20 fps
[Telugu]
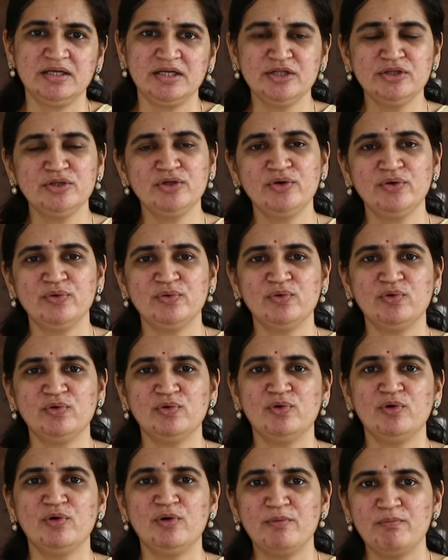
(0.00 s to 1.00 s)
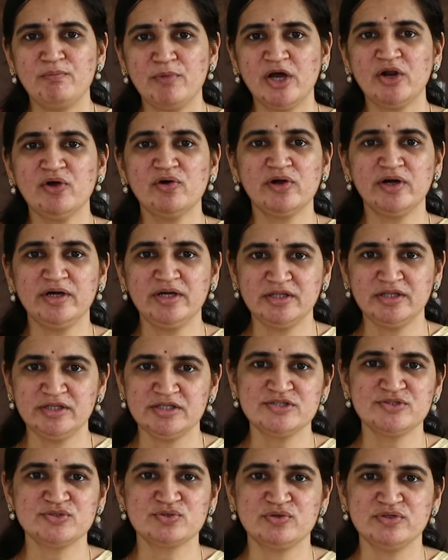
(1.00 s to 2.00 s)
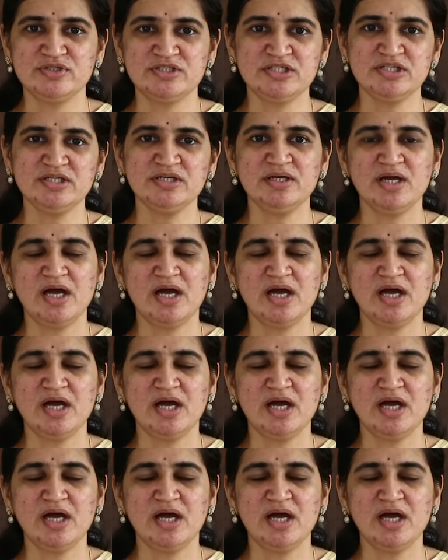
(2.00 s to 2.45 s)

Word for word: ఇంద్రుడు మరొకడిని తీసుకొచ్చి